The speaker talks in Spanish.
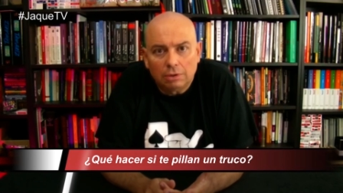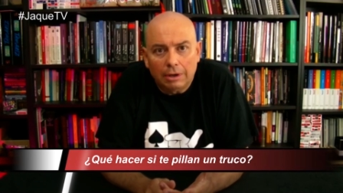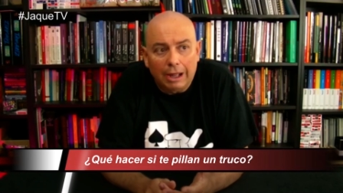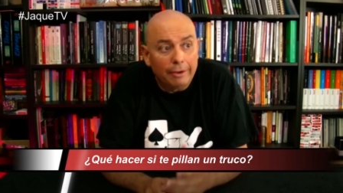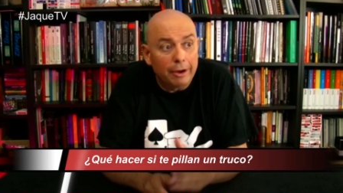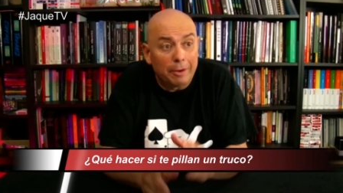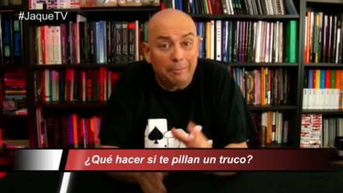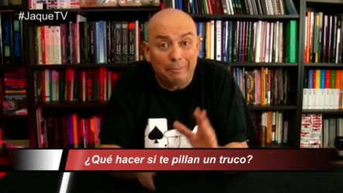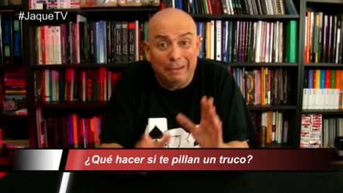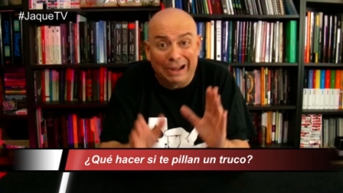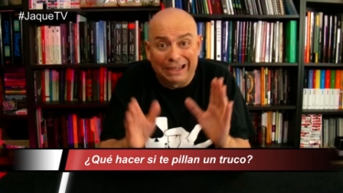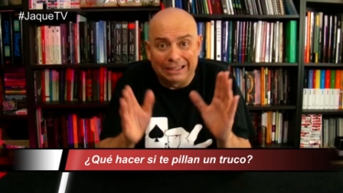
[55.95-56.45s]
A
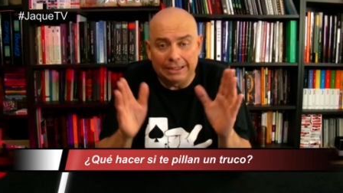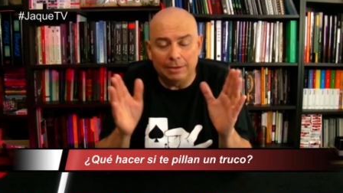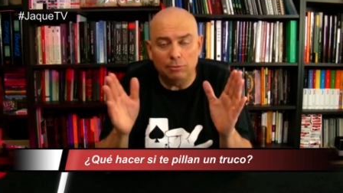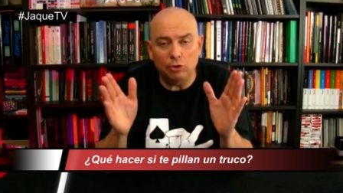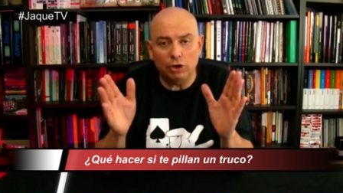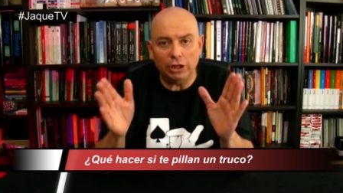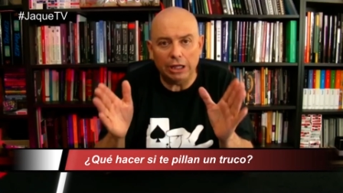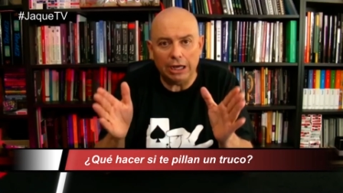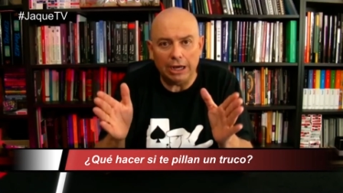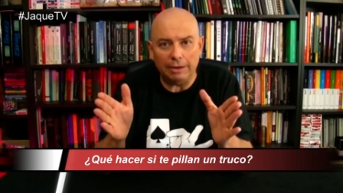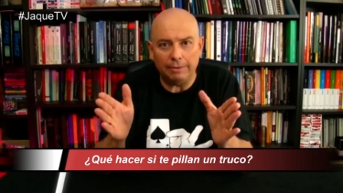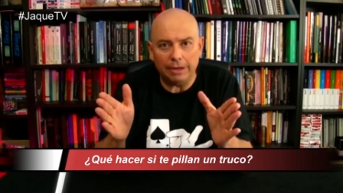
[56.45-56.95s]
ver,
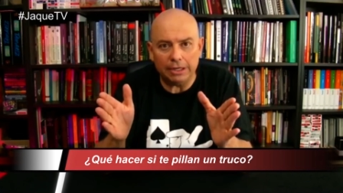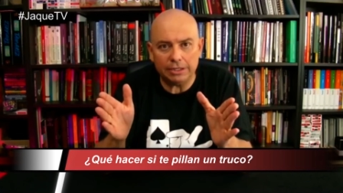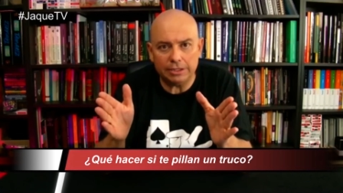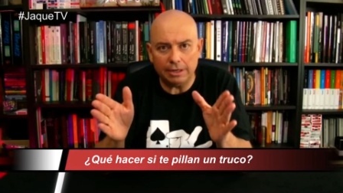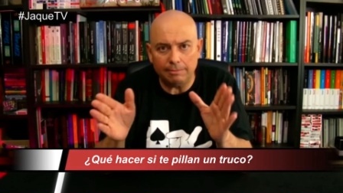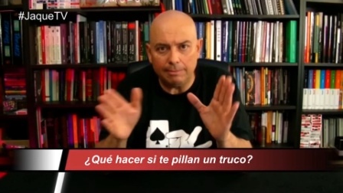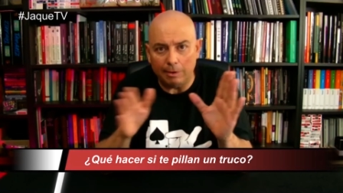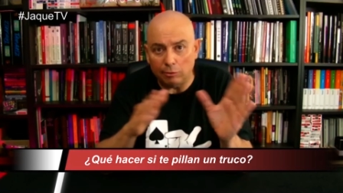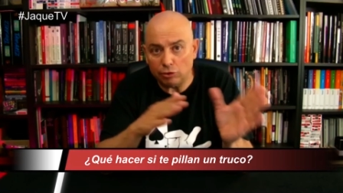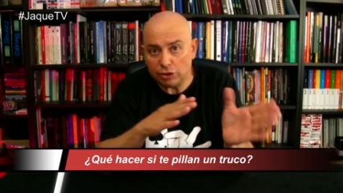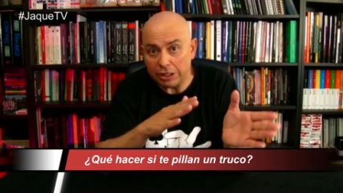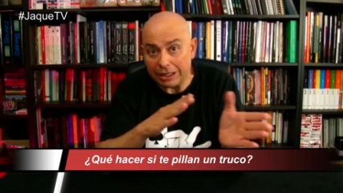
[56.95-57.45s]
partamos de la base,
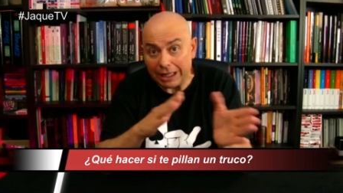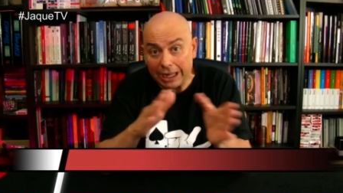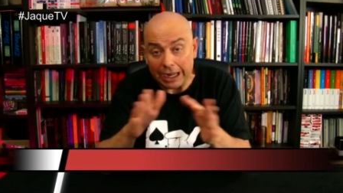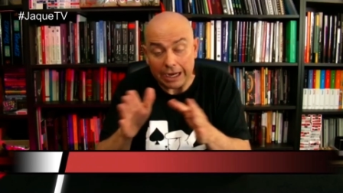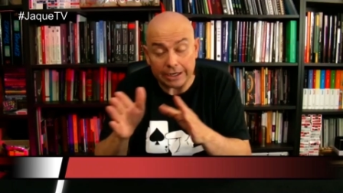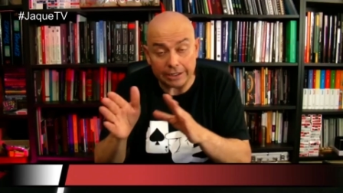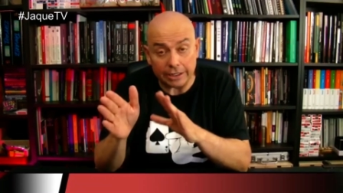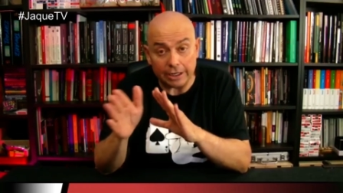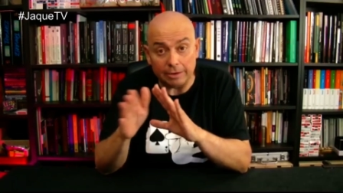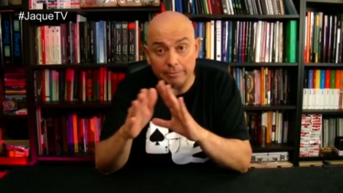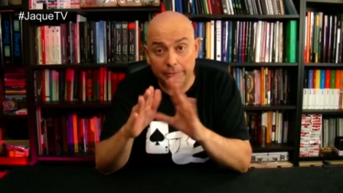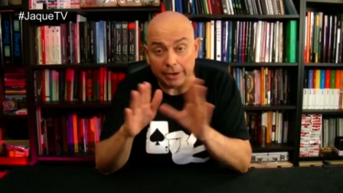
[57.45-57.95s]
vamos a
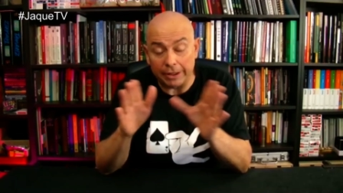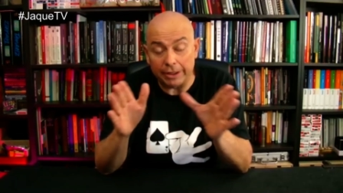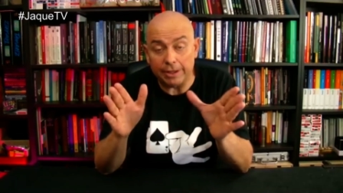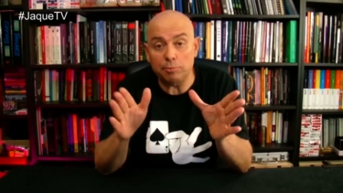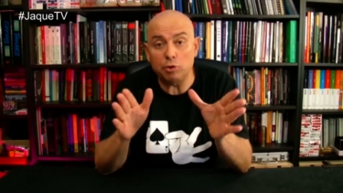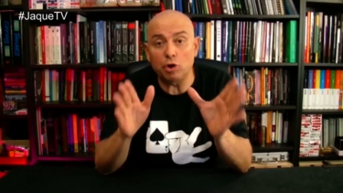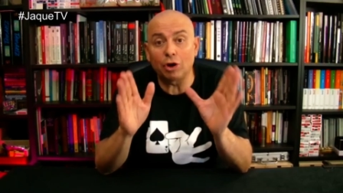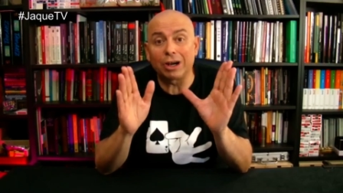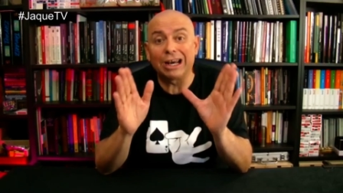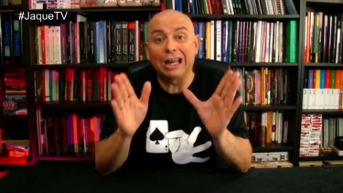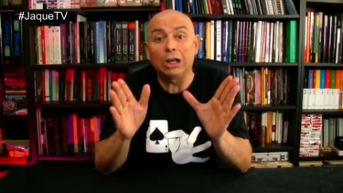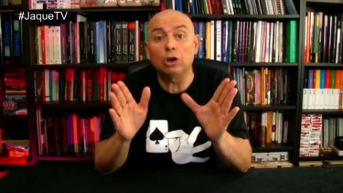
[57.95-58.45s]
dejar del
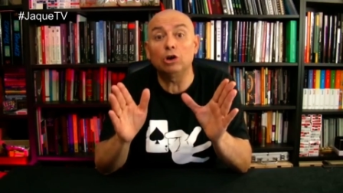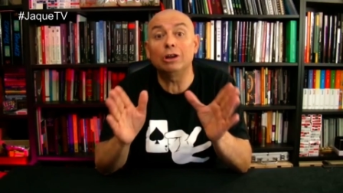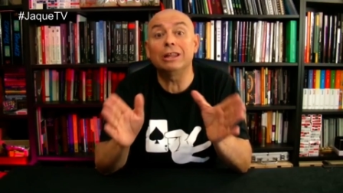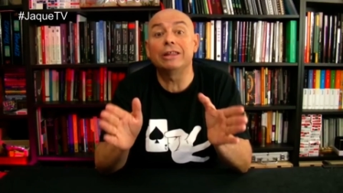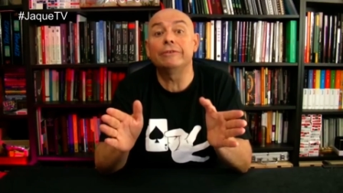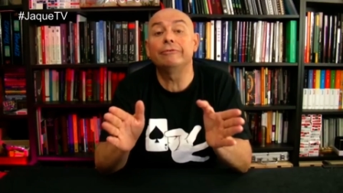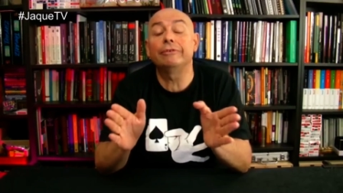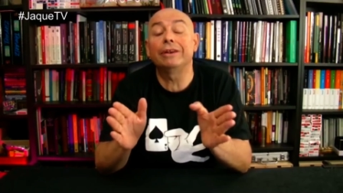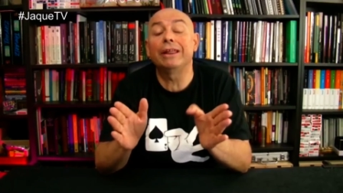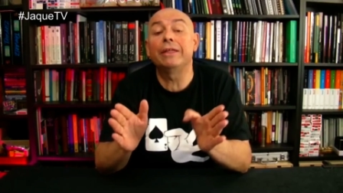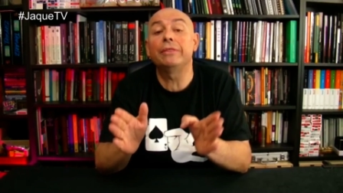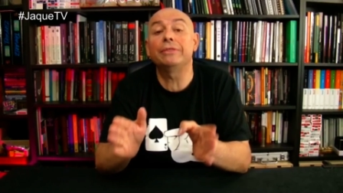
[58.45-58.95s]
principio claro la
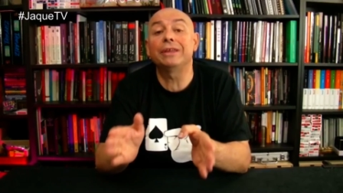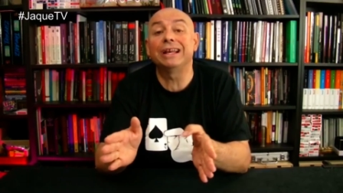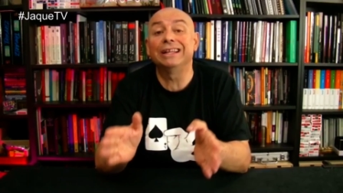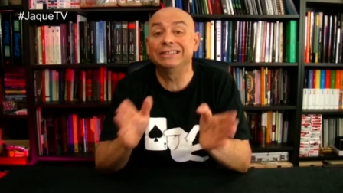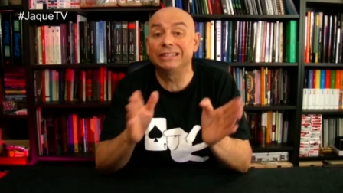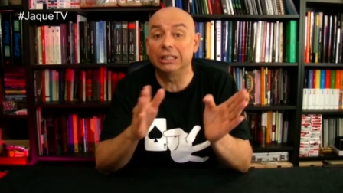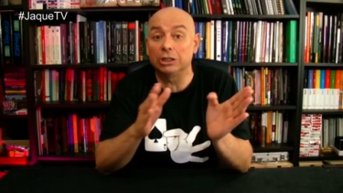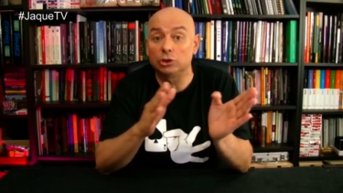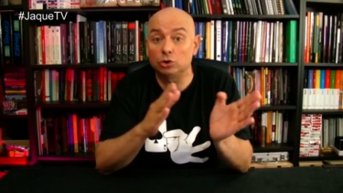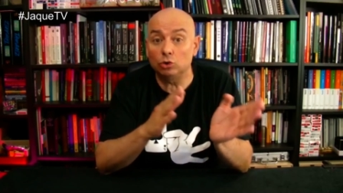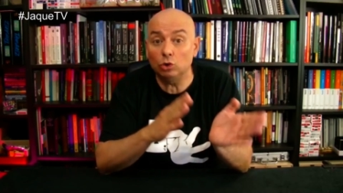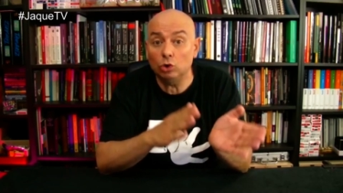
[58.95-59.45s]
diferencia
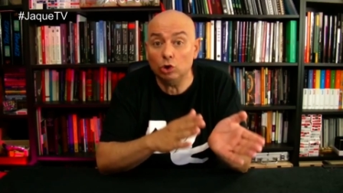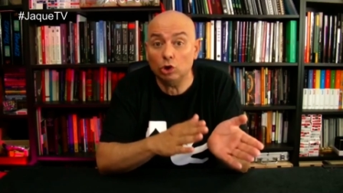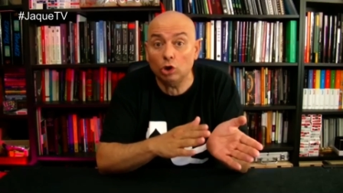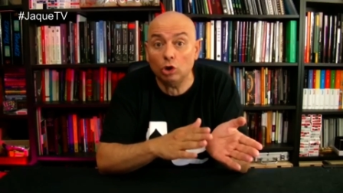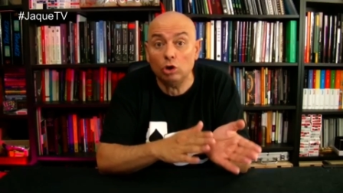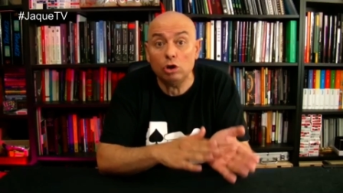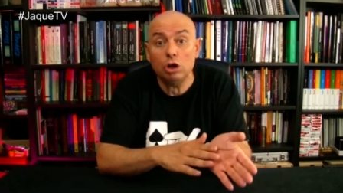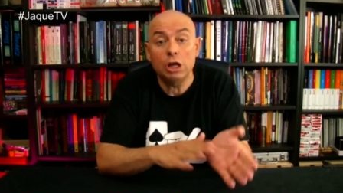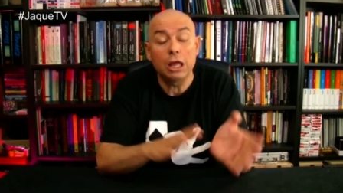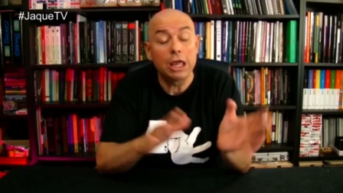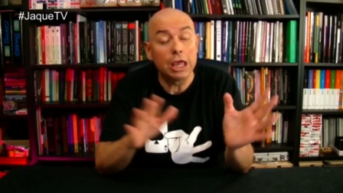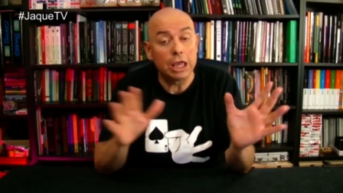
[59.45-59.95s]
entre
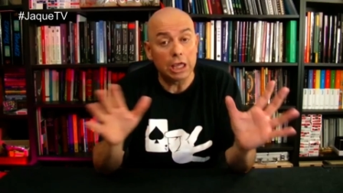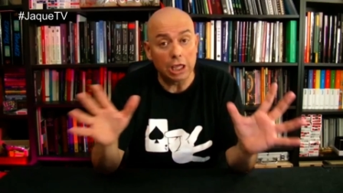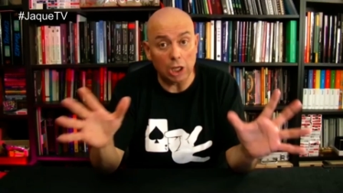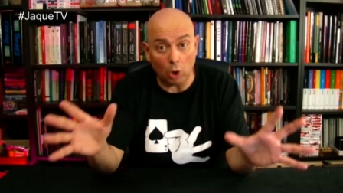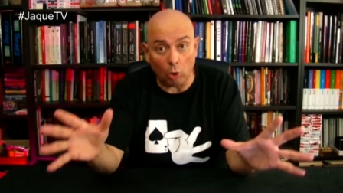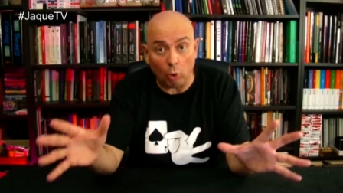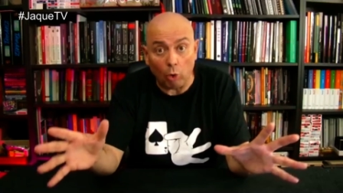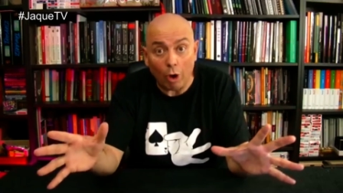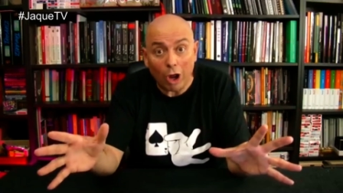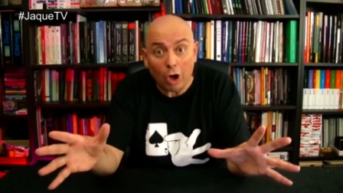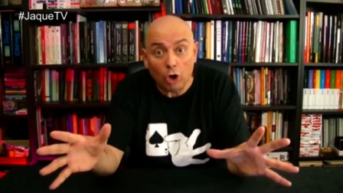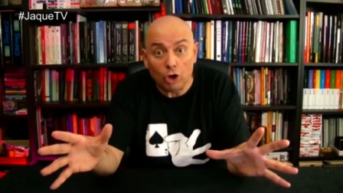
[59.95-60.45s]
truco y
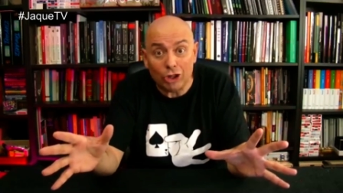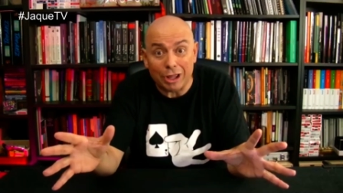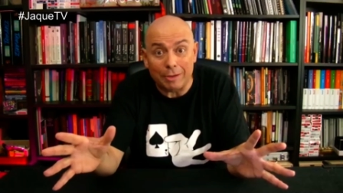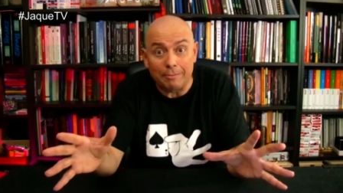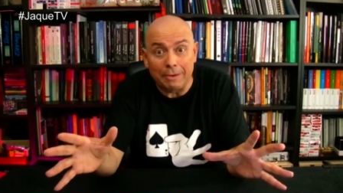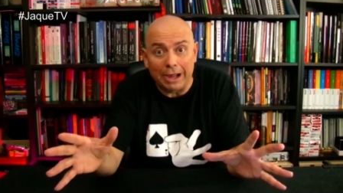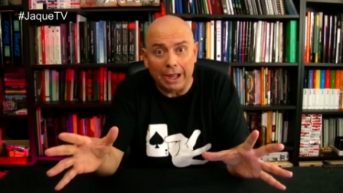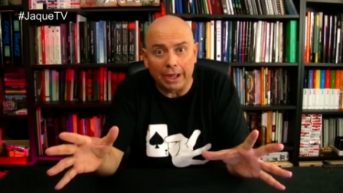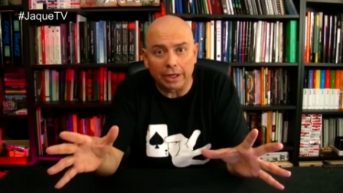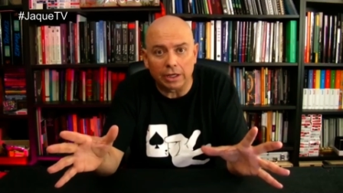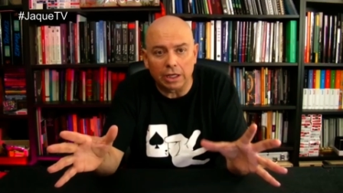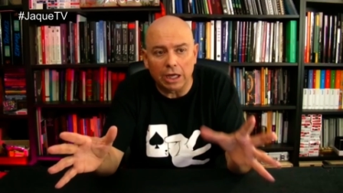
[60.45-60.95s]
juego de
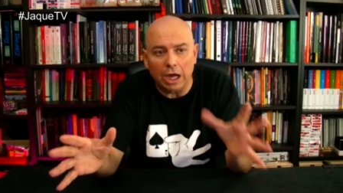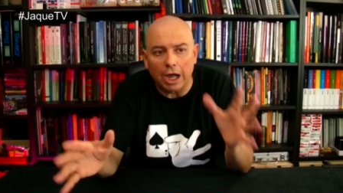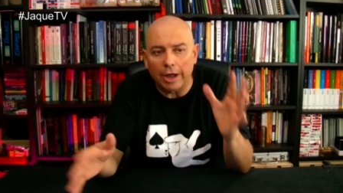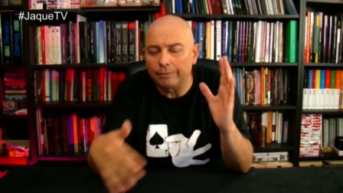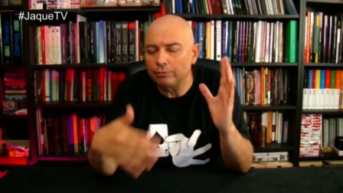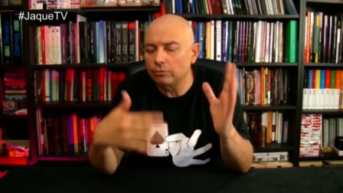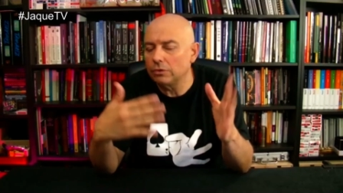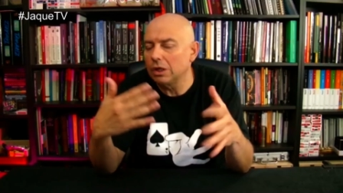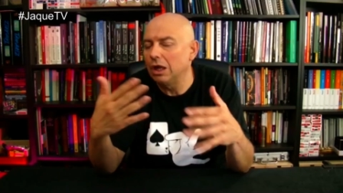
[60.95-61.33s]
magia.